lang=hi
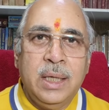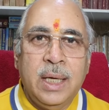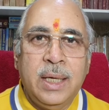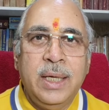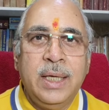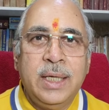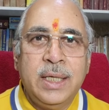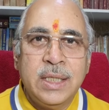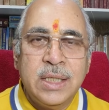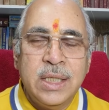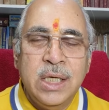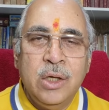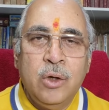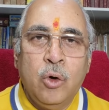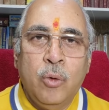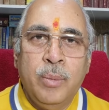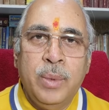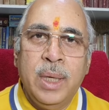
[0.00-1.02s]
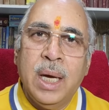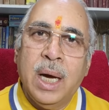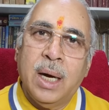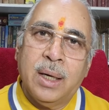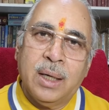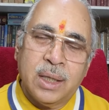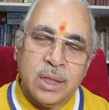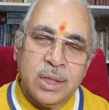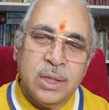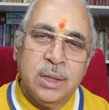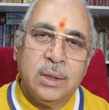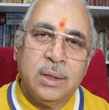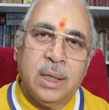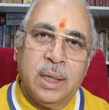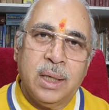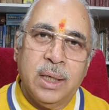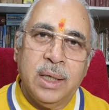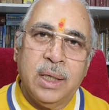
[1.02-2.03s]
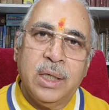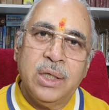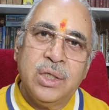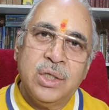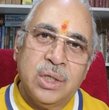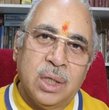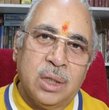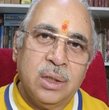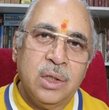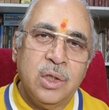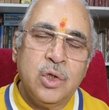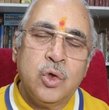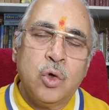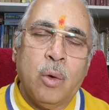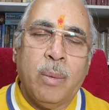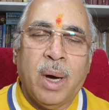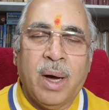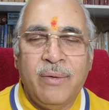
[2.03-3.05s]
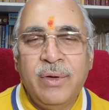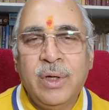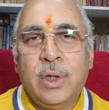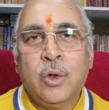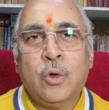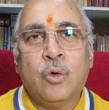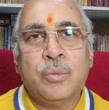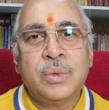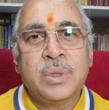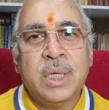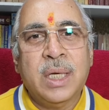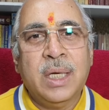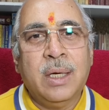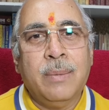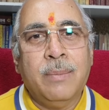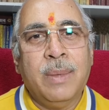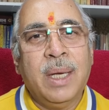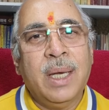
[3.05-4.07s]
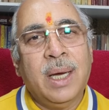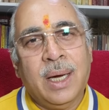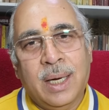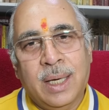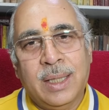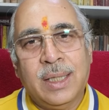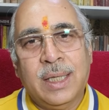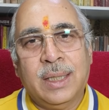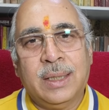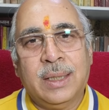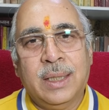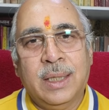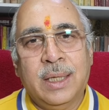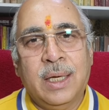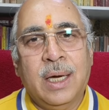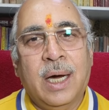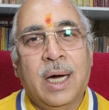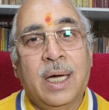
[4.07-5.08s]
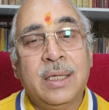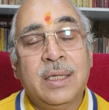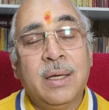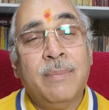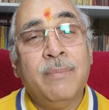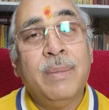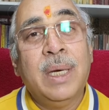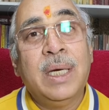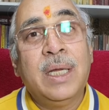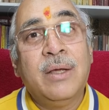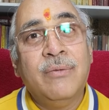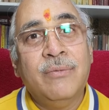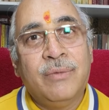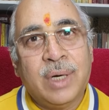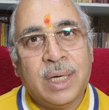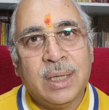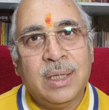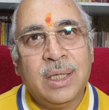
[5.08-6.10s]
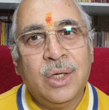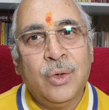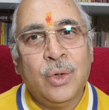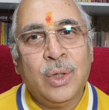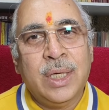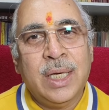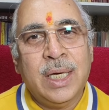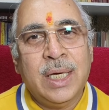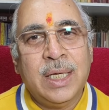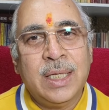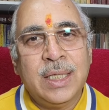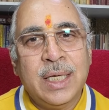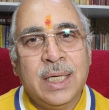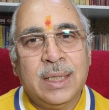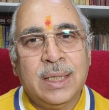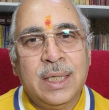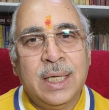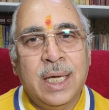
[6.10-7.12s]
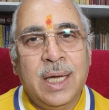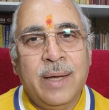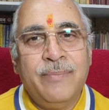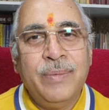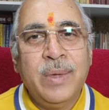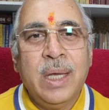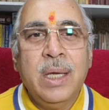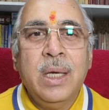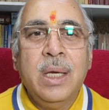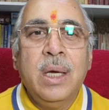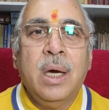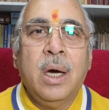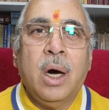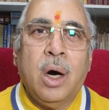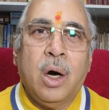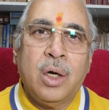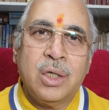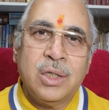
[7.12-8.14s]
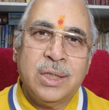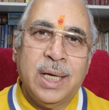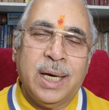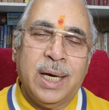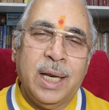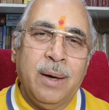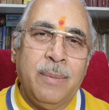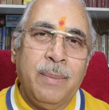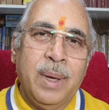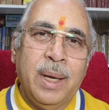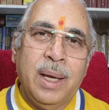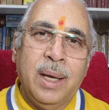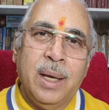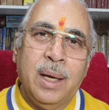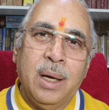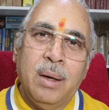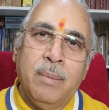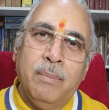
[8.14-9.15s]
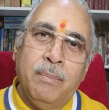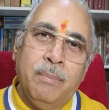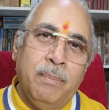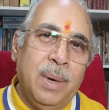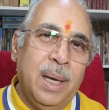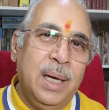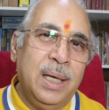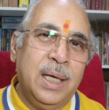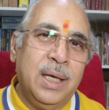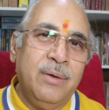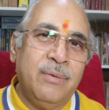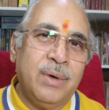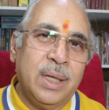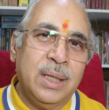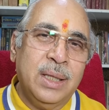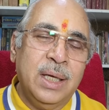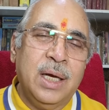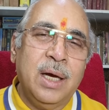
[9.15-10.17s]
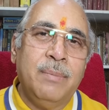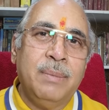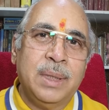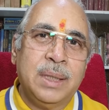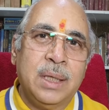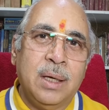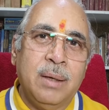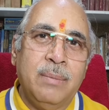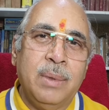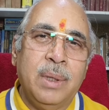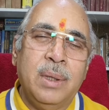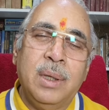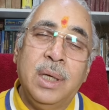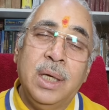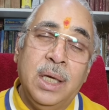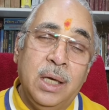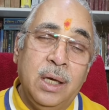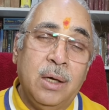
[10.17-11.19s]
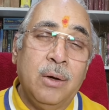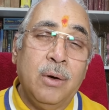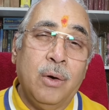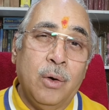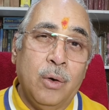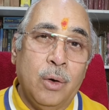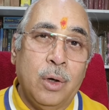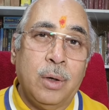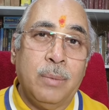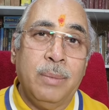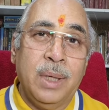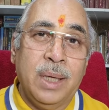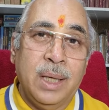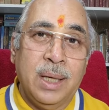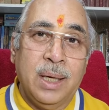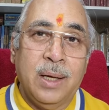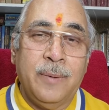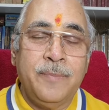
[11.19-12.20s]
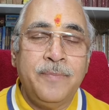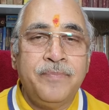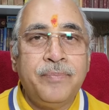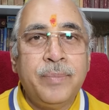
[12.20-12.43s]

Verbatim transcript: यानी किसी को भी आकर्षित करने की शक्ति स्वाभाविक रूप से इनमें आ जाती है आत्म बल की वृद्धि होने लग जाती है और शरीर में बल की वृद्धि का मतलब एक और भी है